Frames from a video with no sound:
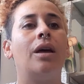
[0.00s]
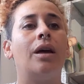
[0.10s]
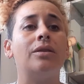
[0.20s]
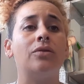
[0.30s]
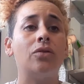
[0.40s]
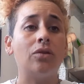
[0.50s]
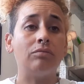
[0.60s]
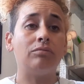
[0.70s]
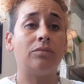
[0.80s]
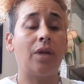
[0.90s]
Esos
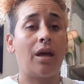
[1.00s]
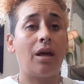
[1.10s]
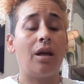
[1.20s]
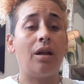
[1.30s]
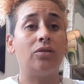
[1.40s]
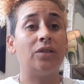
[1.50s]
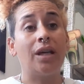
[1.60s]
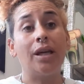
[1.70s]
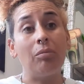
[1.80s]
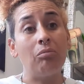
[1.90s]
son eh, los
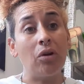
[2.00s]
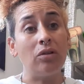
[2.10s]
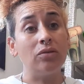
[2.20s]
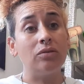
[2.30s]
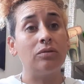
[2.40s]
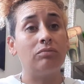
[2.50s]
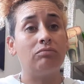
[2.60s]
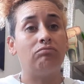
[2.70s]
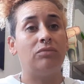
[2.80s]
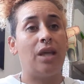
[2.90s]
ejemplos
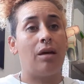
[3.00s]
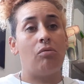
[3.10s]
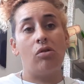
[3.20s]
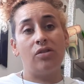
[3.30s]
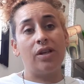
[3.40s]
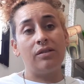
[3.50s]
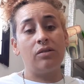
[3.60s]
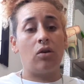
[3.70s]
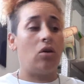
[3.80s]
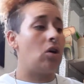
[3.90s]
de bolsas
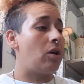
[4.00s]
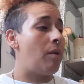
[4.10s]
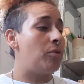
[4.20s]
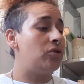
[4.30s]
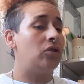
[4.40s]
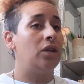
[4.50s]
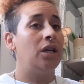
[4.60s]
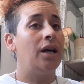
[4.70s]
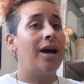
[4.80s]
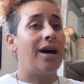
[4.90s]
con los que vamos
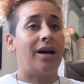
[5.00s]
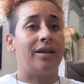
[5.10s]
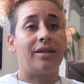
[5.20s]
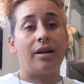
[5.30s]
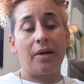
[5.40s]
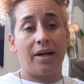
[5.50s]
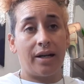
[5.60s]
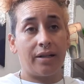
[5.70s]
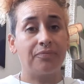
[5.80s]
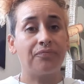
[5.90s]
a
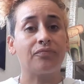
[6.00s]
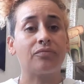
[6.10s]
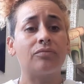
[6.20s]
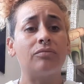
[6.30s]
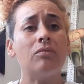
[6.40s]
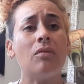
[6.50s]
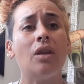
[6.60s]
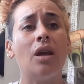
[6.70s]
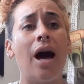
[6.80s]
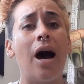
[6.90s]
trabajar.
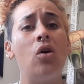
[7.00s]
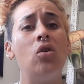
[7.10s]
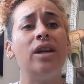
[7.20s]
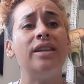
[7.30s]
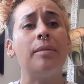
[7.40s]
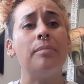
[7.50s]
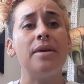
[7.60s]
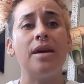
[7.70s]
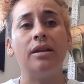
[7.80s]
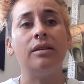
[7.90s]
Ahora
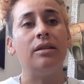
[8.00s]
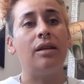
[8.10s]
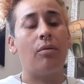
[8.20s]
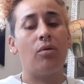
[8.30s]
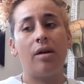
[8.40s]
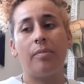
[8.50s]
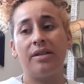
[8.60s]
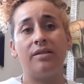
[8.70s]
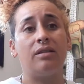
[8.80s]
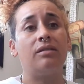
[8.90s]
también les voy a
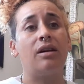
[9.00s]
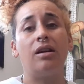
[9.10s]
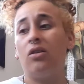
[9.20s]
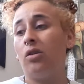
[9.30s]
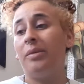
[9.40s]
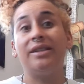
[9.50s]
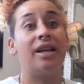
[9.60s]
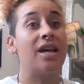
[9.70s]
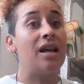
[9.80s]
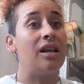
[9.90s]
presentar los
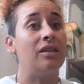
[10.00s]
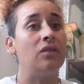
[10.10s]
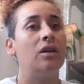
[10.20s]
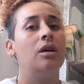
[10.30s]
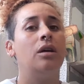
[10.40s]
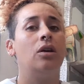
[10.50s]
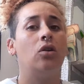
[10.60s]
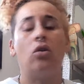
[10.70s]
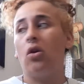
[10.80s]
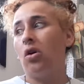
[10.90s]
materiales
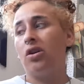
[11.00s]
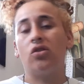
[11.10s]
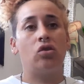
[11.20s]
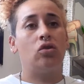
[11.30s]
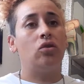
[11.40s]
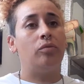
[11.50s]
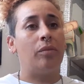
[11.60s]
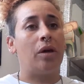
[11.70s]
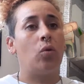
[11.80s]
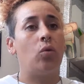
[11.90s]
con los que yo
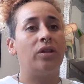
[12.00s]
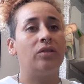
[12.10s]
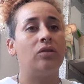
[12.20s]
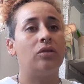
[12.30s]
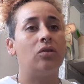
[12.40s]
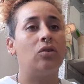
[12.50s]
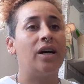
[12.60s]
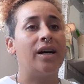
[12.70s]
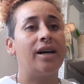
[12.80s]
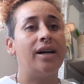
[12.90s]
me encuentro
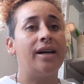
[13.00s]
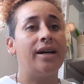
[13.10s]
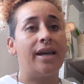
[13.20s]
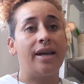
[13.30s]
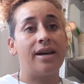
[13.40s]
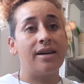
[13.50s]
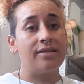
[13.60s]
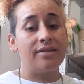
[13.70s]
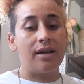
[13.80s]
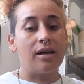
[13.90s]
acá en
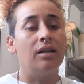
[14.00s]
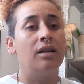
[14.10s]
casa